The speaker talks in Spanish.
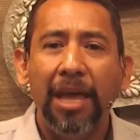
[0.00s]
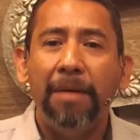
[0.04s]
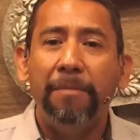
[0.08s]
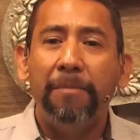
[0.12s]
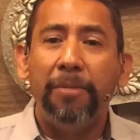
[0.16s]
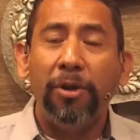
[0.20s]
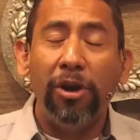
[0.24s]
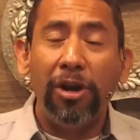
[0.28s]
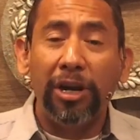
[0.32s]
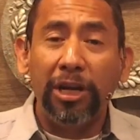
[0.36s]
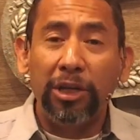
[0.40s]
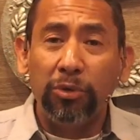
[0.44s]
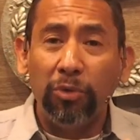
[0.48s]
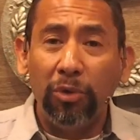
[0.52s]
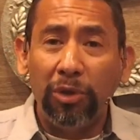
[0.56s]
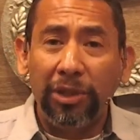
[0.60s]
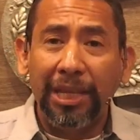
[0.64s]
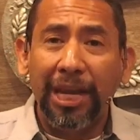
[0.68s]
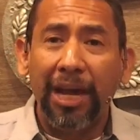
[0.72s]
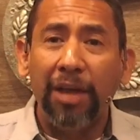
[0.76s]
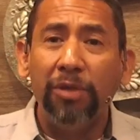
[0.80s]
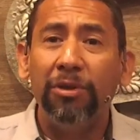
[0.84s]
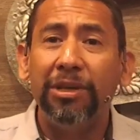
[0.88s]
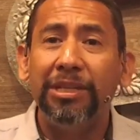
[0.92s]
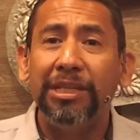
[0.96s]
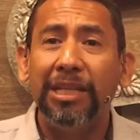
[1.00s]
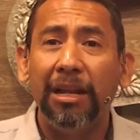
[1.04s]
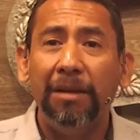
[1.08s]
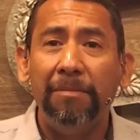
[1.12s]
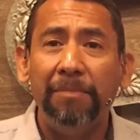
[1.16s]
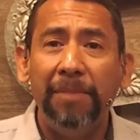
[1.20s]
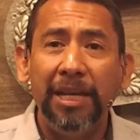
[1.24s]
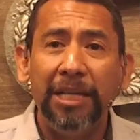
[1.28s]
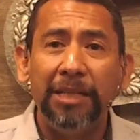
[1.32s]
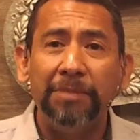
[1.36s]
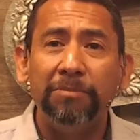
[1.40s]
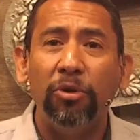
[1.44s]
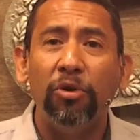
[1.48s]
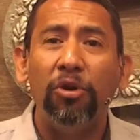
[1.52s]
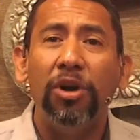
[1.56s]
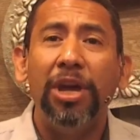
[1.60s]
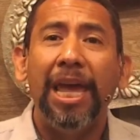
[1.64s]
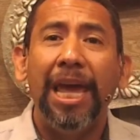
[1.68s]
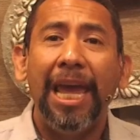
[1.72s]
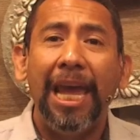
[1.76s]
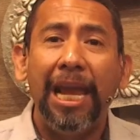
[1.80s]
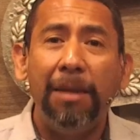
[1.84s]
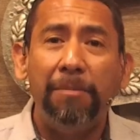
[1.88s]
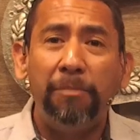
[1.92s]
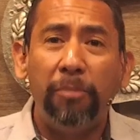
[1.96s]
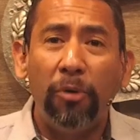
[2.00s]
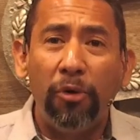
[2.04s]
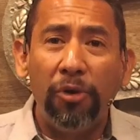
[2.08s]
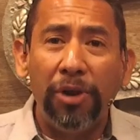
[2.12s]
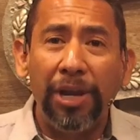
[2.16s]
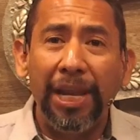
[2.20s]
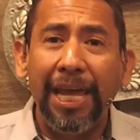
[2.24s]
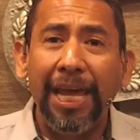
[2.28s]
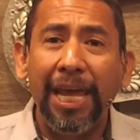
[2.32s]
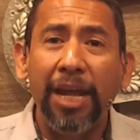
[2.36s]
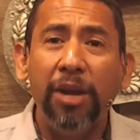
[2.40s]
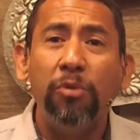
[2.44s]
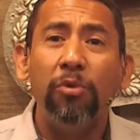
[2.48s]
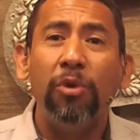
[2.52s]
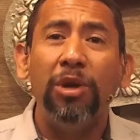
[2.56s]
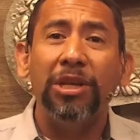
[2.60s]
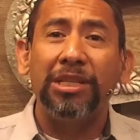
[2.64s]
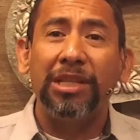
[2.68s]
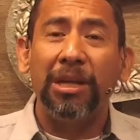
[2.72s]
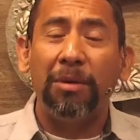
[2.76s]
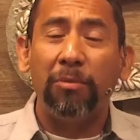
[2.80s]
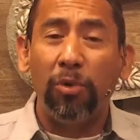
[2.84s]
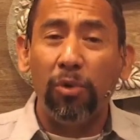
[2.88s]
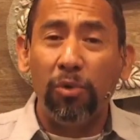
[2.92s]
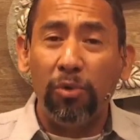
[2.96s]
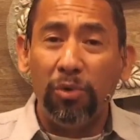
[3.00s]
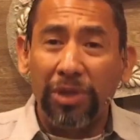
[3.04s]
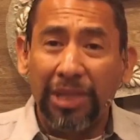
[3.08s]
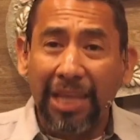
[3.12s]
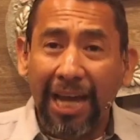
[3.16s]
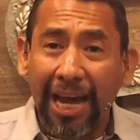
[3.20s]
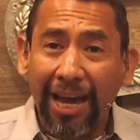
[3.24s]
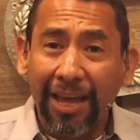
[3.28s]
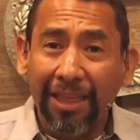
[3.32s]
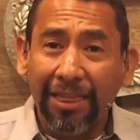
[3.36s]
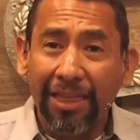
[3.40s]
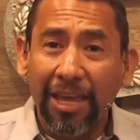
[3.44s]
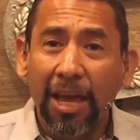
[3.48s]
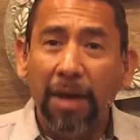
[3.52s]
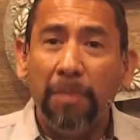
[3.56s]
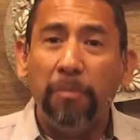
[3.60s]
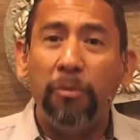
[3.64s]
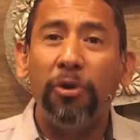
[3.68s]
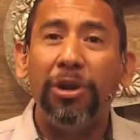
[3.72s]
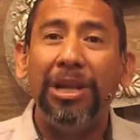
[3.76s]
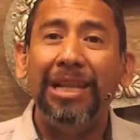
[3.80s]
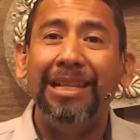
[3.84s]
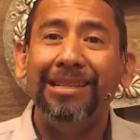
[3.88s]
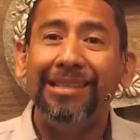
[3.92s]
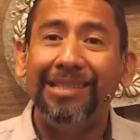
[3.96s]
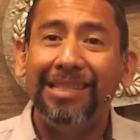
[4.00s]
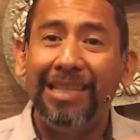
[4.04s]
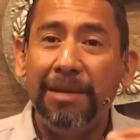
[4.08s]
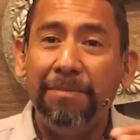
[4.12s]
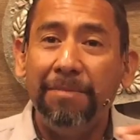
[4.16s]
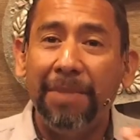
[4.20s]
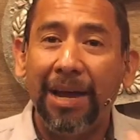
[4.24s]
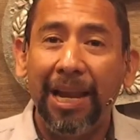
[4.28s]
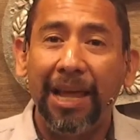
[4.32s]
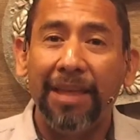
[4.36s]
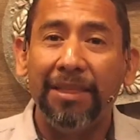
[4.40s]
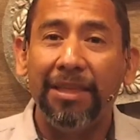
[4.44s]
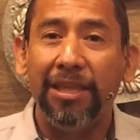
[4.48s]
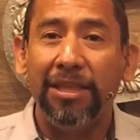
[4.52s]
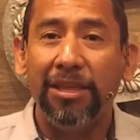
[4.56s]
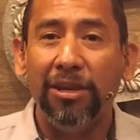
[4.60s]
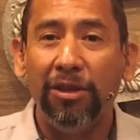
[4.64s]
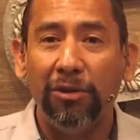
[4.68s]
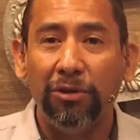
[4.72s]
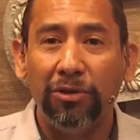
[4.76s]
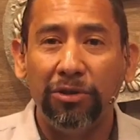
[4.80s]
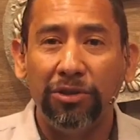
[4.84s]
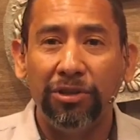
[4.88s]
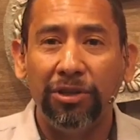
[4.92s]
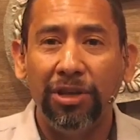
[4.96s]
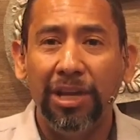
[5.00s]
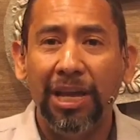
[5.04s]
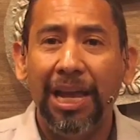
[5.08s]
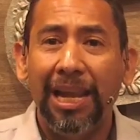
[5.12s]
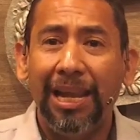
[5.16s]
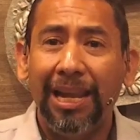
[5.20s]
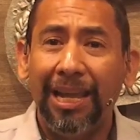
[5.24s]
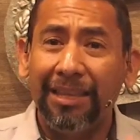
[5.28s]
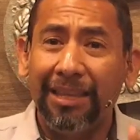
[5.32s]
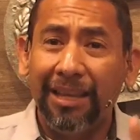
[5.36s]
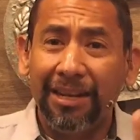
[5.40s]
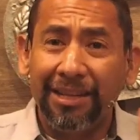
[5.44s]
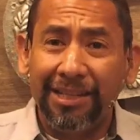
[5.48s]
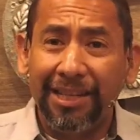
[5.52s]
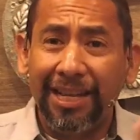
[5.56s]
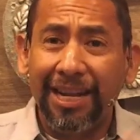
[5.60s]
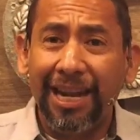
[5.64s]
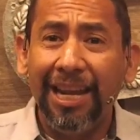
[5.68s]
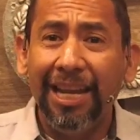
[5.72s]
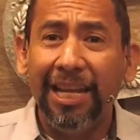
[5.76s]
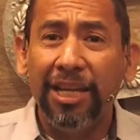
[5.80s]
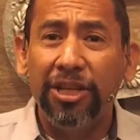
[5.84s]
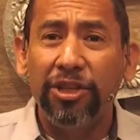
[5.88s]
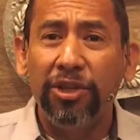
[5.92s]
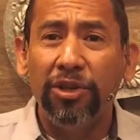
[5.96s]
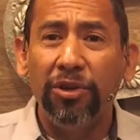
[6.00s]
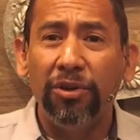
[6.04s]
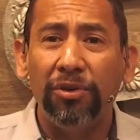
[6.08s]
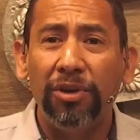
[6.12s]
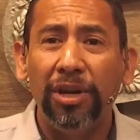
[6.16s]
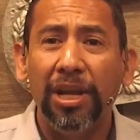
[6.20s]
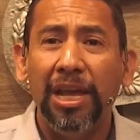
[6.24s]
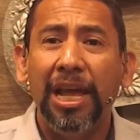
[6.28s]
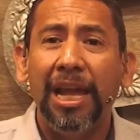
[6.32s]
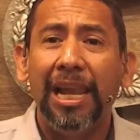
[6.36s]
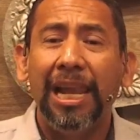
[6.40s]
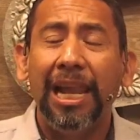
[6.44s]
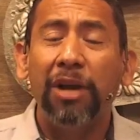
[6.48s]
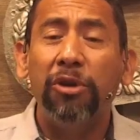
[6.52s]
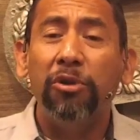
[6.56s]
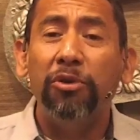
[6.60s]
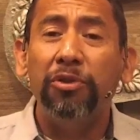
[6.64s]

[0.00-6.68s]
Pero el resultado es el mismo, el poner nuestra voluntad por encima la de Dios. La tercera lección, la